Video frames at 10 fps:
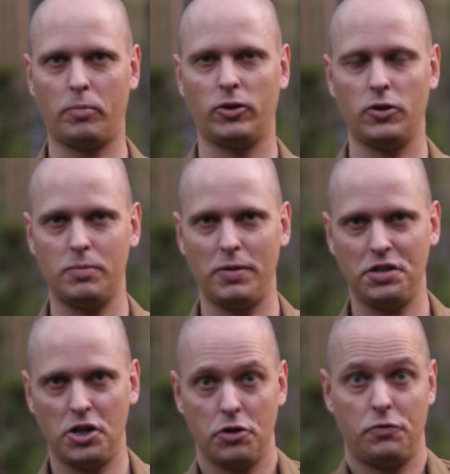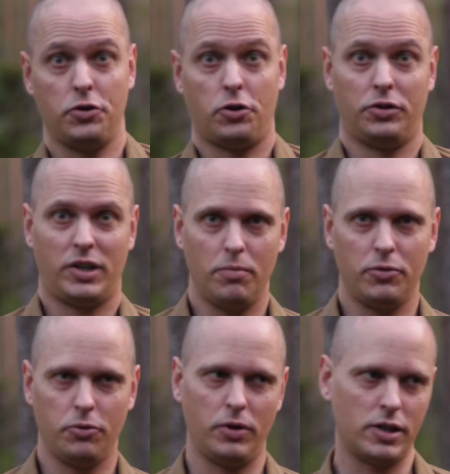jakby ktoś specjalnie
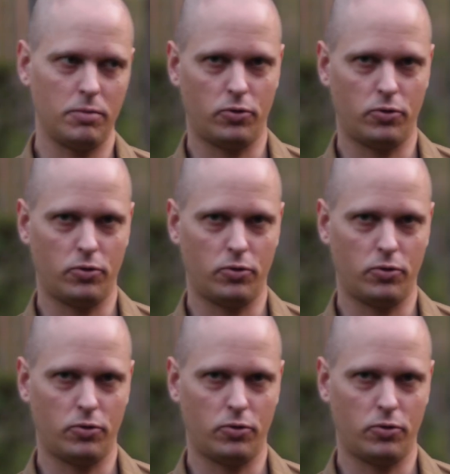wyodrębnił jeden